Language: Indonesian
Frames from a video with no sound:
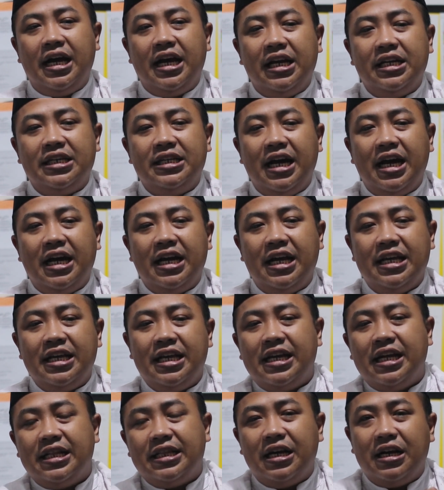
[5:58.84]
Agar jangan
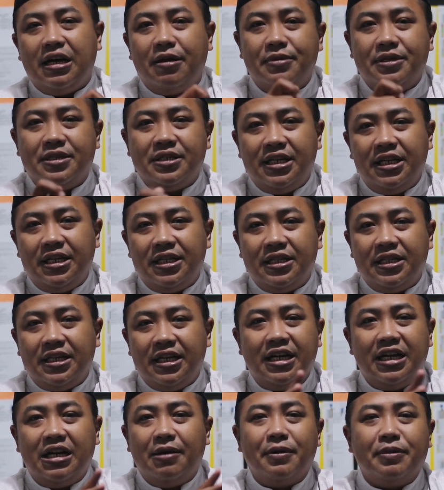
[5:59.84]
hanya datang ke masjid
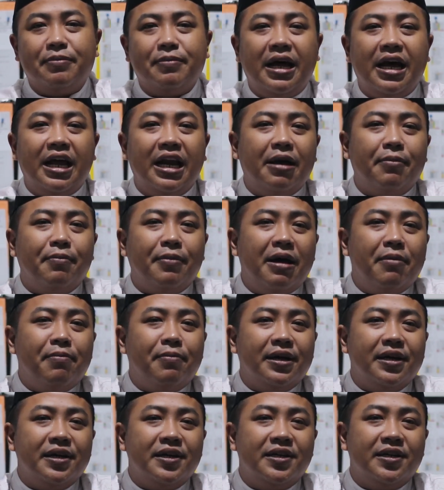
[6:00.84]
tidak dapat pahala
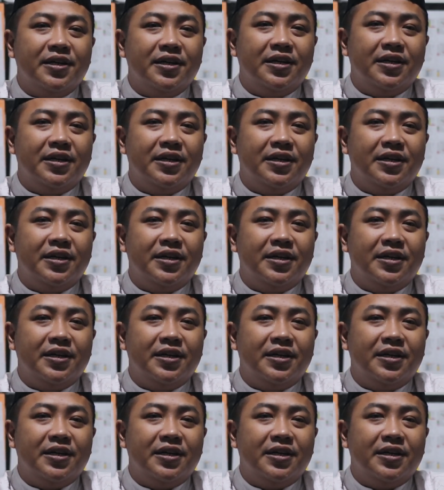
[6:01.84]
apa-apa.